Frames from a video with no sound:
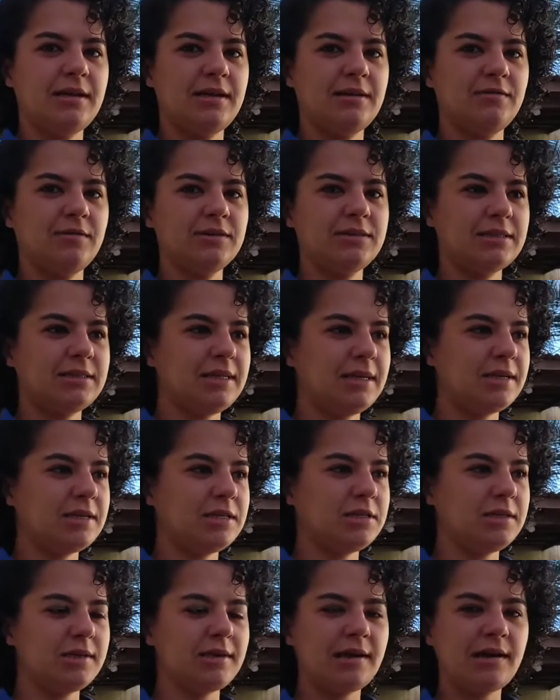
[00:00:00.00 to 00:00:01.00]
e vocês têm que
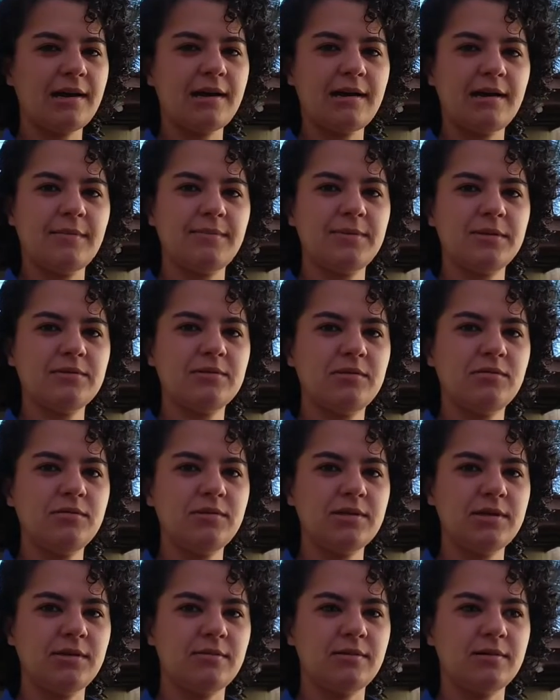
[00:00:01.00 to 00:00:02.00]
tirar a pessoa do
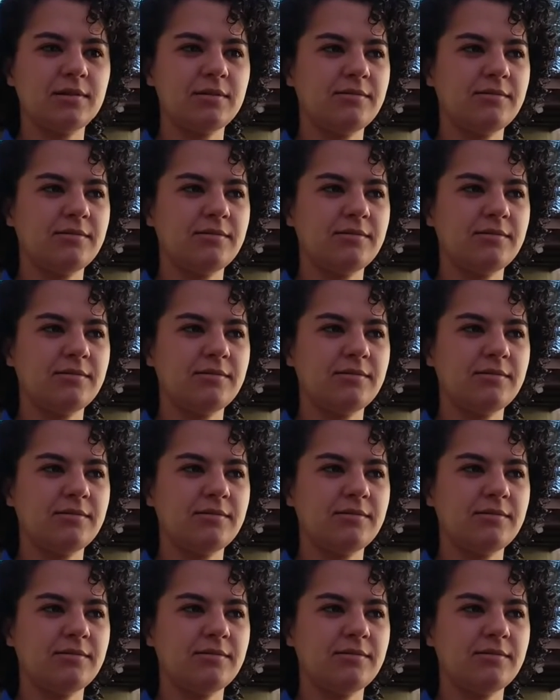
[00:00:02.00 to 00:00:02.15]
círculo.